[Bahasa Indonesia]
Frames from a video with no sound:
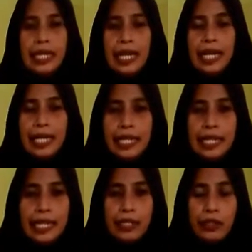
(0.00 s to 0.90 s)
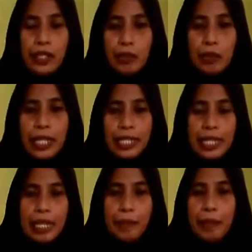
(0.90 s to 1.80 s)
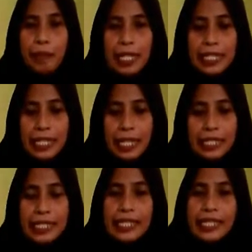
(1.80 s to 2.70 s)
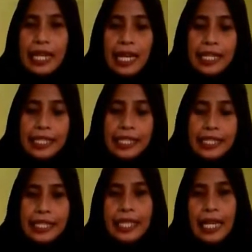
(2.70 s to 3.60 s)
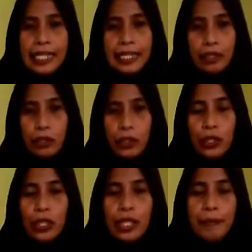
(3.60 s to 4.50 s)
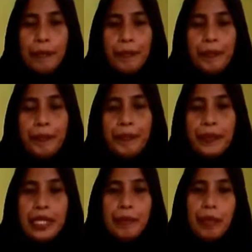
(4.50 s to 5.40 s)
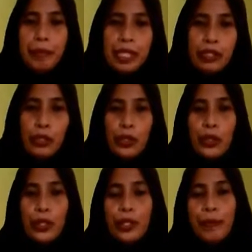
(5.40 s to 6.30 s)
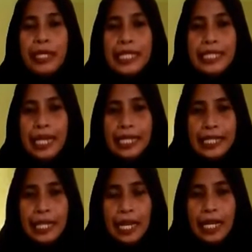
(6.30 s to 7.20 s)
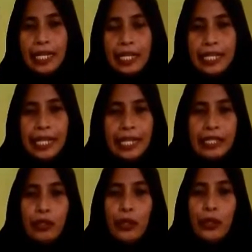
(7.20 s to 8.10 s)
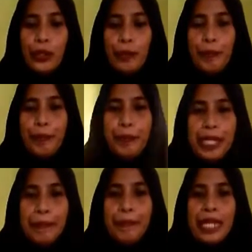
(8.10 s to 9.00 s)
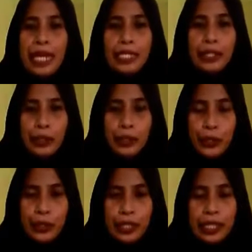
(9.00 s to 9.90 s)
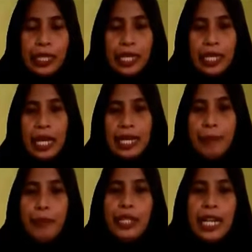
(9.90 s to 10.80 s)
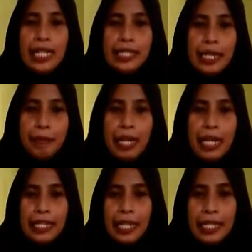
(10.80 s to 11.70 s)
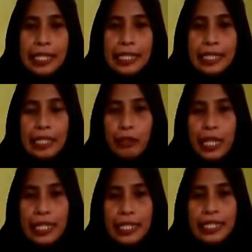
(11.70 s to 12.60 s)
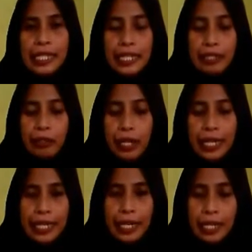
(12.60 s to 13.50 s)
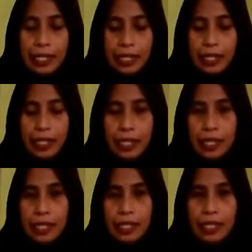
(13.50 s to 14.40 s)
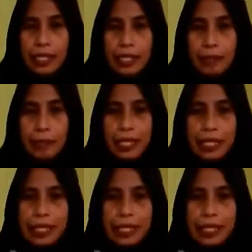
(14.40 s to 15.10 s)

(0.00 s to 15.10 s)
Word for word: Nah, anak-anakku semuanya, pembelajaran kita hari ini yaitu membentuk huruf hijaiyah yaitu huruf mim dan nun. Adapun alat dan bahan yang akan kita gunakan yaitu ada lembar